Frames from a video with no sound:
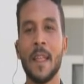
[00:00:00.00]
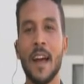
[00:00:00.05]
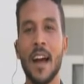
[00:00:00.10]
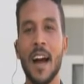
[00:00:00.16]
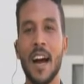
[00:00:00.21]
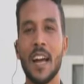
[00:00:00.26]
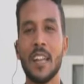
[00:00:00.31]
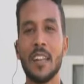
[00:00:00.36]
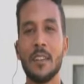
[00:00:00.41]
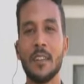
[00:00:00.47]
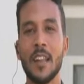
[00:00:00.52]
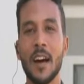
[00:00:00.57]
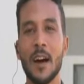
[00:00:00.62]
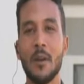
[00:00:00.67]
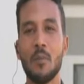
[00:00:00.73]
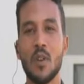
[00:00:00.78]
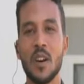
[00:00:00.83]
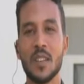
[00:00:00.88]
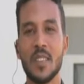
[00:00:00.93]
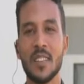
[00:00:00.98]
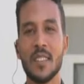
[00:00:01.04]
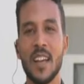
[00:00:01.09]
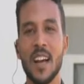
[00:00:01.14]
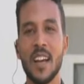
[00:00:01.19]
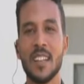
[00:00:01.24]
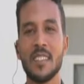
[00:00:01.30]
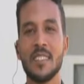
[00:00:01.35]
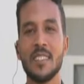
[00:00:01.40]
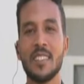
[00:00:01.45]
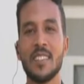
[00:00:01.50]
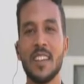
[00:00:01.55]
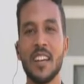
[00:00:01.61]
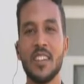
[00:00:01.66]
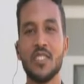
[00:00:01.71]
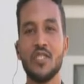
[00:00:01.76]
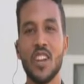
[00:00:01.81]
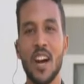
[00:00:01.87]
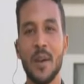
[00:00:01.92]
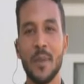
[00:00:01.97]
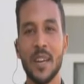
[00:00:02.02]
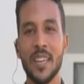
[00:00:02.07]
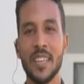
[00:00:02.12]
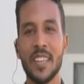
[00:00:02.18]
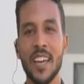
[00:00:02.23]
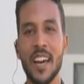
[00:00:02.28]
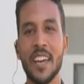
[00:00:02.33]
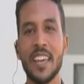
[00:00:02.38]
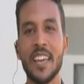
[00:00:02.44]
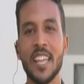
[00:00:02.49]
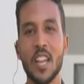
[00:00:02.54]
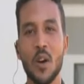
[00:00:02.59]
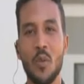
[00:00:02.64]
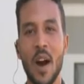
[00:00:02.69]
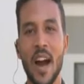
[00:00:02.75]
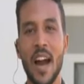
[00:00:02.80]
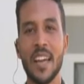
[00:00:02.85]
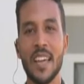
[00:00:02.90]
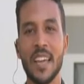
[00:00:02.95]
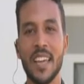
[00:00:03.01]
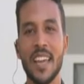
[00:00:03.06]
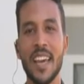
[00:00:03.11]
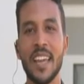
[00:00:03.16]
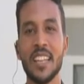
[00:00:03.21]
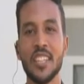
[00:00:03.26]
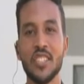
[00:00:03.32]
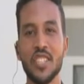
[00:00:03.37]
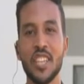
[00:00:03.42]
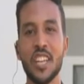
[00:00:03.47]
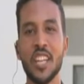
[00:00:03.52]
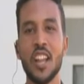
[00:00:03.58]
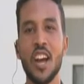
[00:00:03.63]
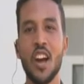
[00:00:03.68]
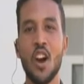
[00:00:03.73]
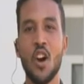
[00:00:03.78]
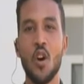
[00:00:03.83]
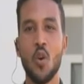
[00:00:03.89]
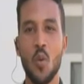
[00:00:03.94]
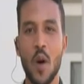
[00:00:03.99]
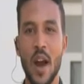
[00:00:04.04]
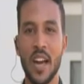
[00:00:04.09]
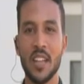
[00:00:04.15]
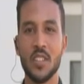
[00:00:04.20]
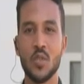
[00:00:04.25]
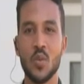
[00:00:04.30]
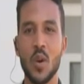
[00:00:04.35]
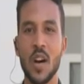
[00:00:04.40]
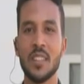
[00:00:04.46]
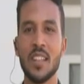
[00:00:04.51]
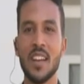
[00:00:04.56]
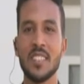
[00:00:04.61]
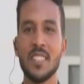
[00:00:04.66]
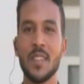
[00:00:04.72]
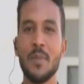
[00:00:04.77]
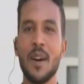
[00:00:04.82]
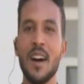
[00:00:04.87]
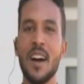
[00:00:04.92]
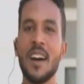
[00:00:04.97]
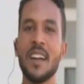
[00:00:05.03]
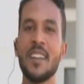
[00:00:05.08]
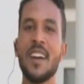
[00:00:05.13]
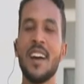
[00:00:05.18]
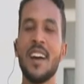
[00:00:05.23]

عن مؤسسات جامعيه هي نواه حقيقيه لجيل واعد سعداء صباحا